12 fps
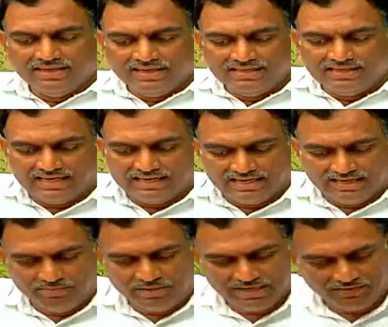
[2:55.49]
ఇది ఆడాళ్ళకి
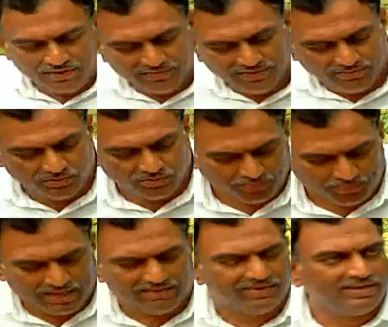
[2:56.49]
బాగా వరం అండి ముందు
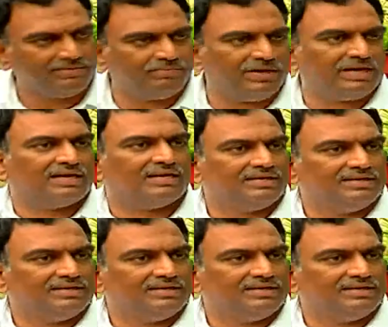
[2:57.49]
బలం అండి బాగా